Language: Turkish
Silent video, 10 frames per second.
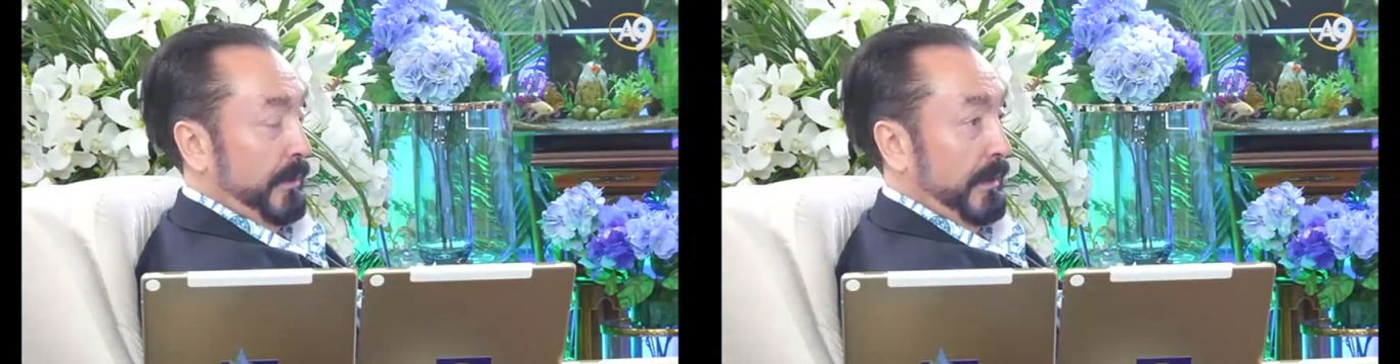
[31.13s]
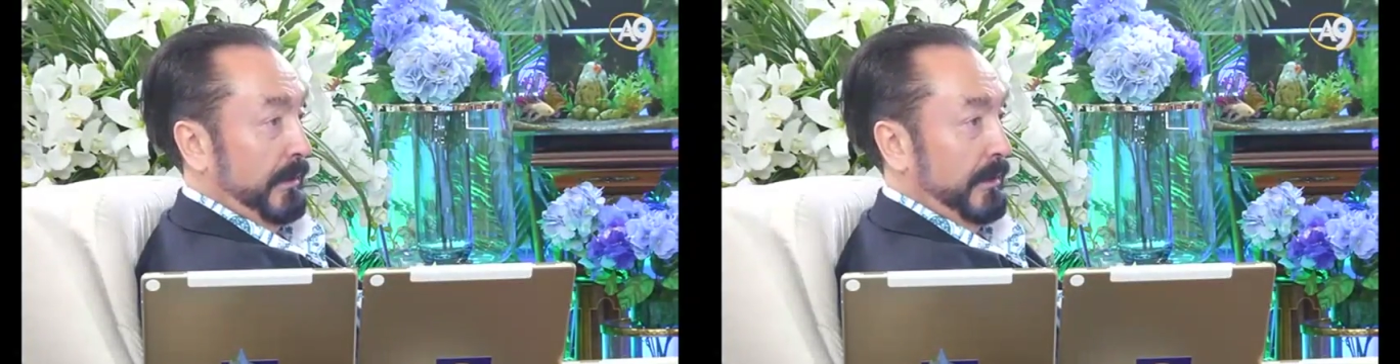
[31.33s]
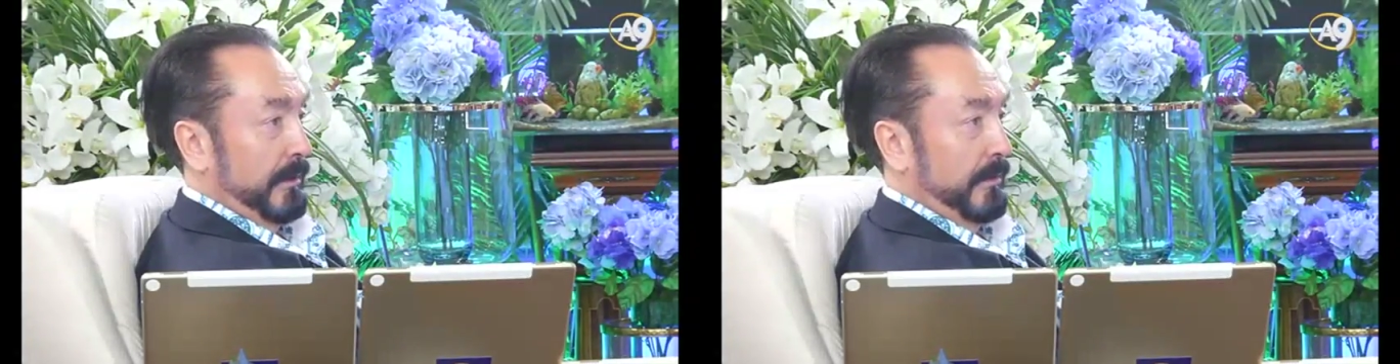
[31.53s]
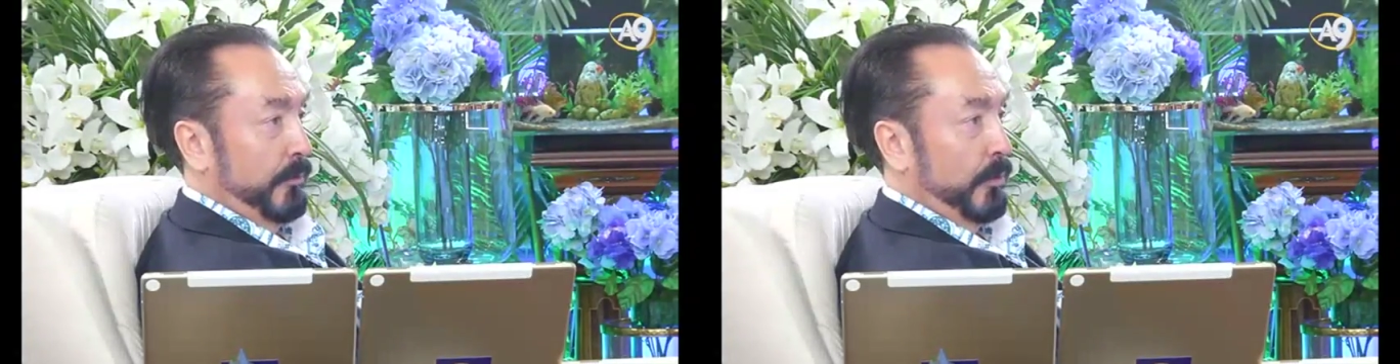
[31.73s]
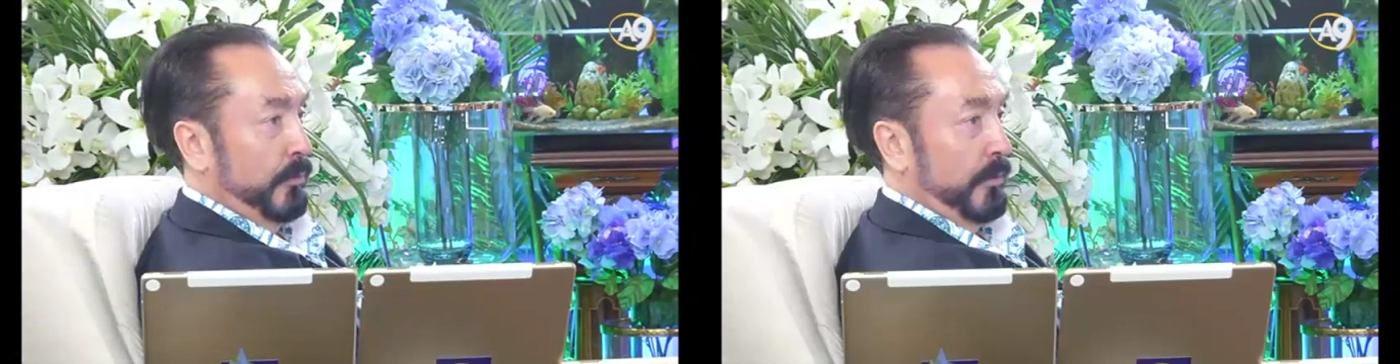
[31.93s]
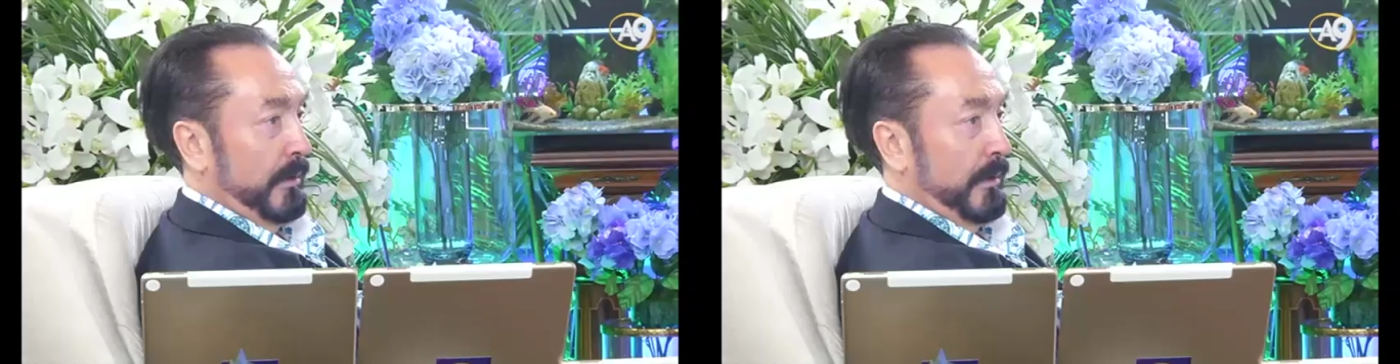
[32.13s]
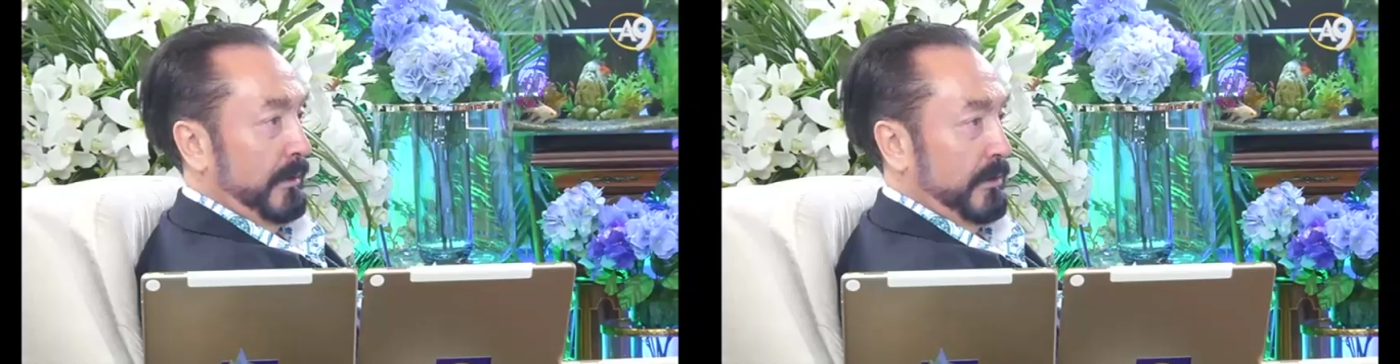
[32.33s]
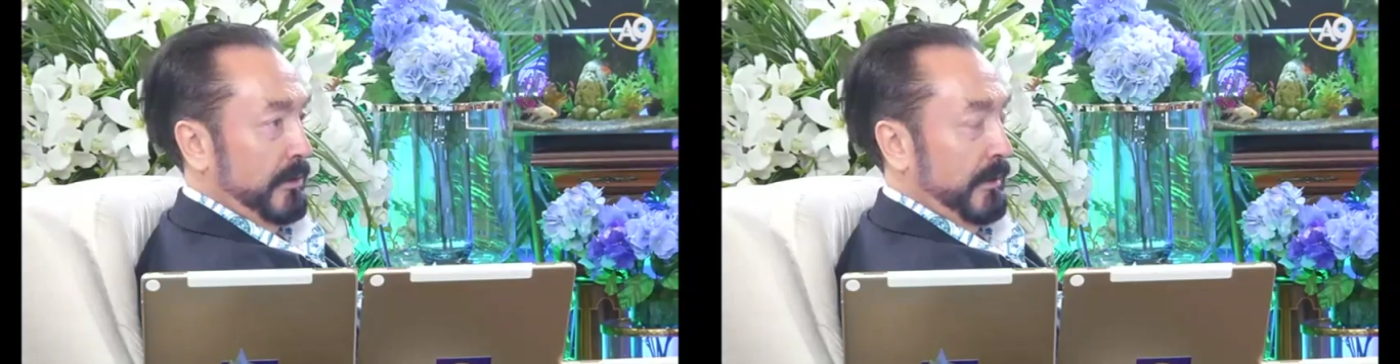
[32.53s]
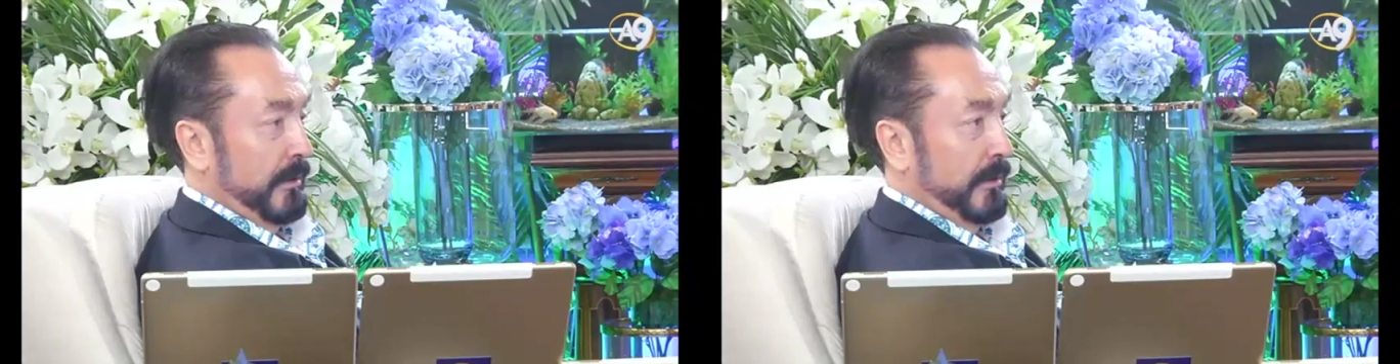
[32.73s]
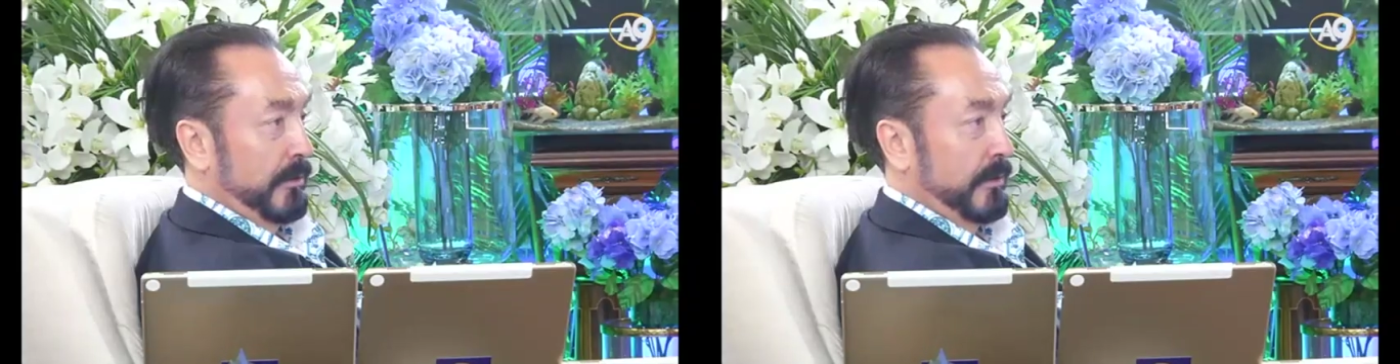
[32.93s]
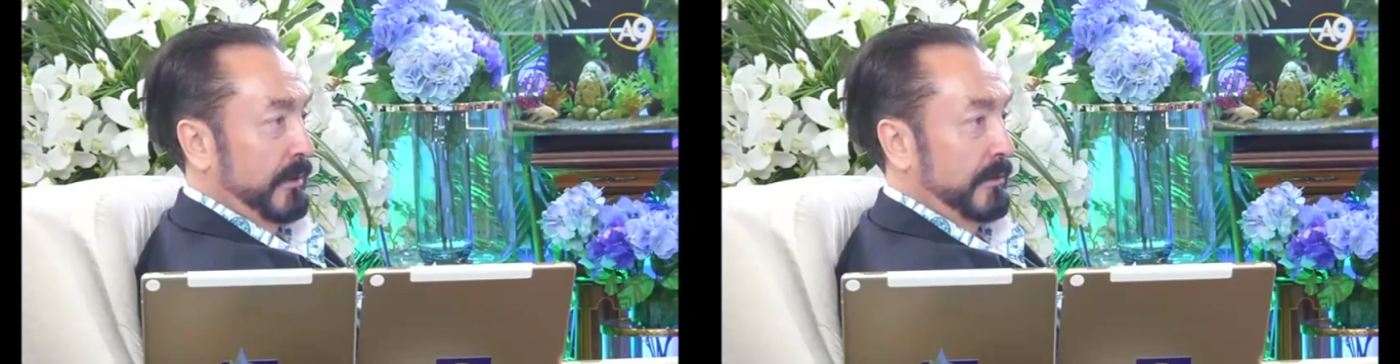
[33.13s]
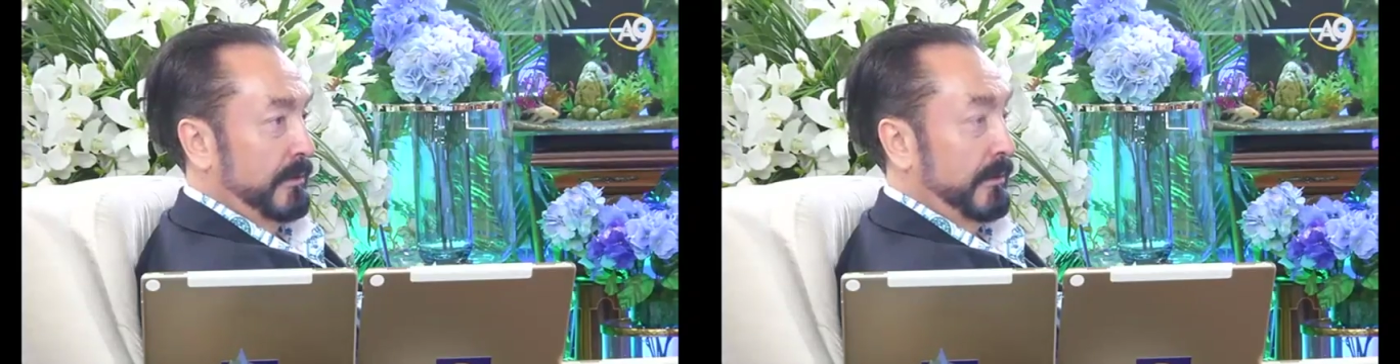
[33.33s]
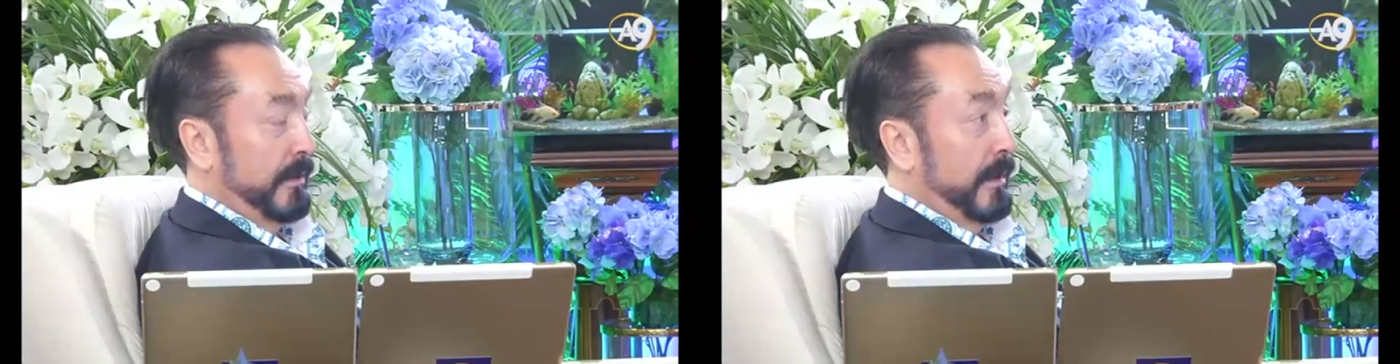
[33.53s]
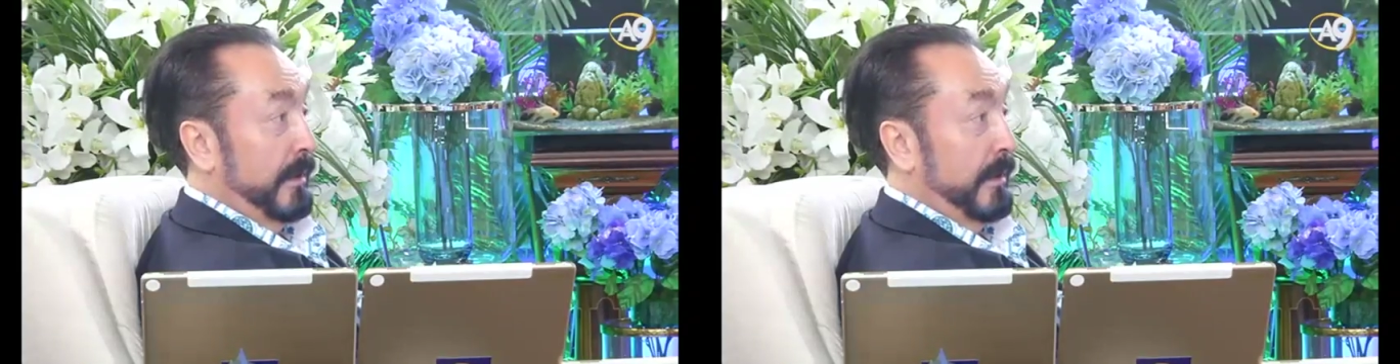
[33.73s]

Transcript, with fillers: bereketli bir ömürle inşallah yaşarsın.